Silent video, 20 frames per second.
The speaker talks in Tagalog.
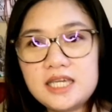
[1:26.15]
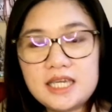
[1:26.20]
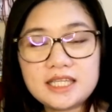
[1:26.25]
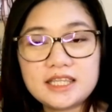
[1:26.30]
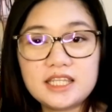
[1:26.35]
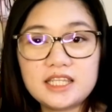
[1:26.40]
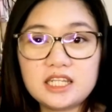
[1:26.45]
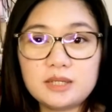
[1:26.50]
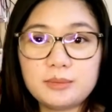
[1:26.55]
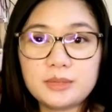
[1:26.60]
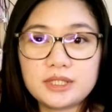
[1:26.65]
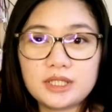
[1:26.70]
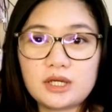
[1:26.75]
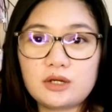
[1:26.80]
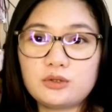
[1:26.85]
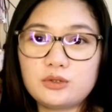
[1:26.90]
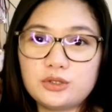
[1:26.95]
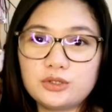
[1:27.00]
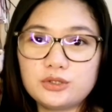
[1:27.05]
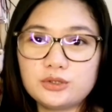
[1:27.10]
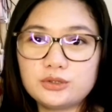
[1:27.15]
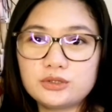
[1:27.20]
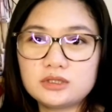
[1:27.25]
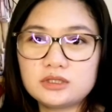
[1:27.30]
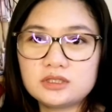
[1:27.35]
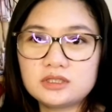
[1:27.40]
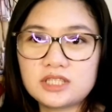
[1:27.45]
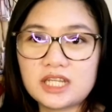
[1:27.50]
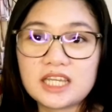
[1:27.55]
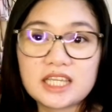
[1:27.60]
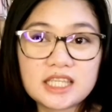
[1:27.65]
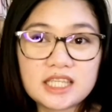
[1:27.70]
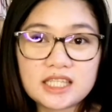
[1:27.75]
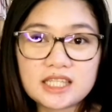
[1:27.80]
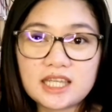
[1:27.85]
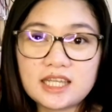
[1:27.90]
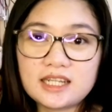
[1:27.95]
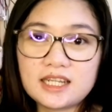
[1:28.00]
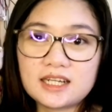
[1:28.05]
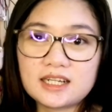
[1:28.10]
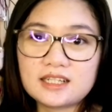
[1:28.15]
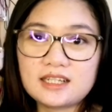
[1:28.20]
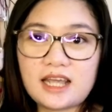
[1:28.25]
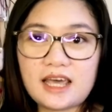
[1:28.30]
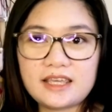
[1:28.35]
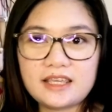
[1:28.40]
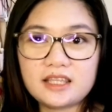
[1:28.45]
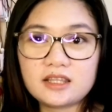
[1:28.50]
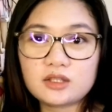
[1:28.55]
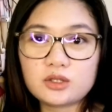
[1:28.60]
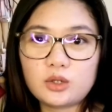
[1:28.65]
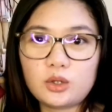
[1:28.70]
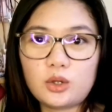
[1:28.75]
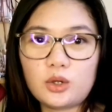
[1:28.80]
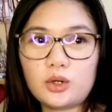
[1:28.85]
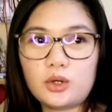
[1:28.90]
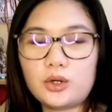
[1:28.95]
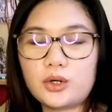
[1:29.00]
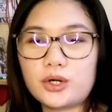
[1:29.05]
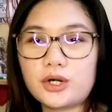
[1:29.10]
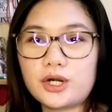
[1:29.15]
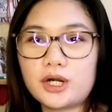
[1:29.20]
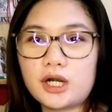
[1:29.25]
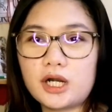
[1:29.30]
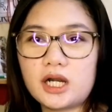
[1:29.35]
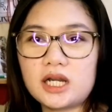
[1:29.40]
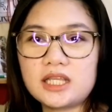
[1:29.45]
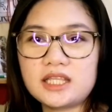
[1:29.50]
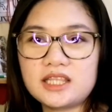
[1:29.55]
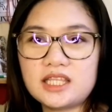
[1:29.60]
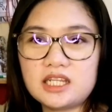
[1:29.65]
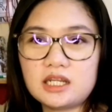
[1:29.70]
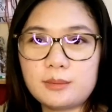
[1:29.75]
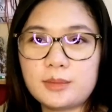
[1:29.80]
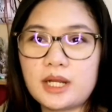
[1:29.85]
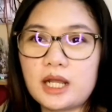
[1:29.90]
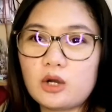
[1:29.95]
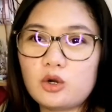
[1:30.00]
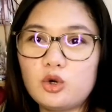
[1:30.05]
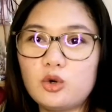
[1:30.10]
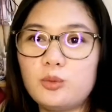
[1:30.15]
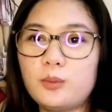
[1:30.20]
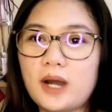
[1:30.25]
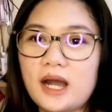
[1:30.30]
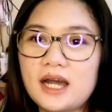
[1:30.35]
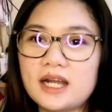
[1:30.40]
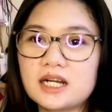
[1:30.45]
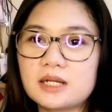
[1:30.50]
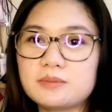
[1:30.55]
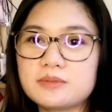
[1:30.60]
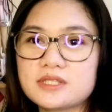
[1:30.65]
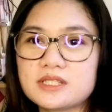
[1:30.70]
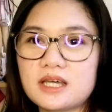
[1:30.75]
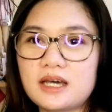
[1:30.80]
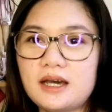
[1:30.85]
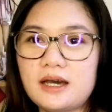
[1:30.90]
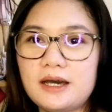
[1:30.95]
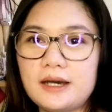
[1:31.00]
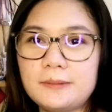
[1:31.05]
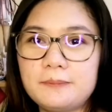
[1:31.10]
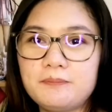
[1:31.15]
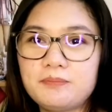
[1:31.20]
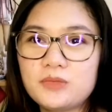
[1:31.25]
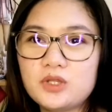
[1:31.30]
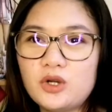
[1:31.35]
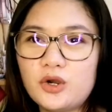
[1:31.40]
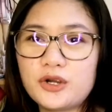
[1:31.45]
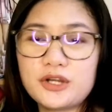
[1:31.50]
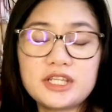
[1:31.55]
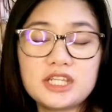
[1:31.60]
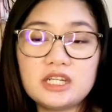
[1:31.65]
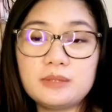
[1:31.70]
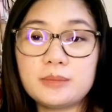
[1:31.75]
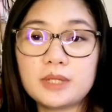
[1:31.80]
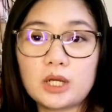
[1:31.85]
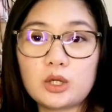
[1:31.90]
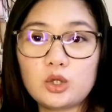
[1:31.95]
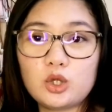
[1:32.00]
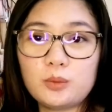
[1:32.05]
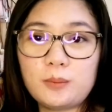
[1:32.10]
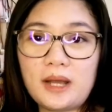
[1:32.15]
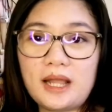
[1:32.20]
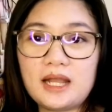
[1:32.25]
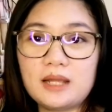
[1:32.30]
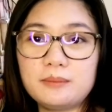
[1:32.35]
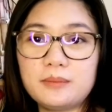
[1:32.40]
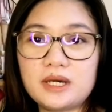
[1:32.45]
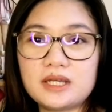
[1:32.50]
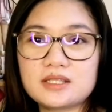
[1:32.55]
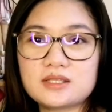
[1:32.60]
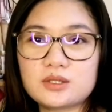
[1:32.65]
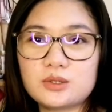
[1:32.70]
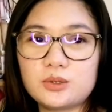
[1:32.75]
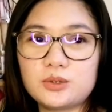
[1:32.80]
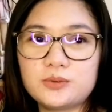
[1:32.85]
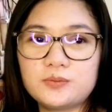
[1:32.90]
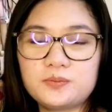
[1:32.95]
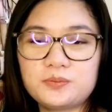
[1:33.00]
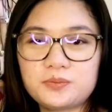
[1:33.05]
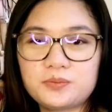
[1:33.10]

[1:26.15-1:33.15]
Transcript: hindi naman ako nakikita ng client ko or hindi naman ako humaharap sa or hindi naman ako lumalabas. So,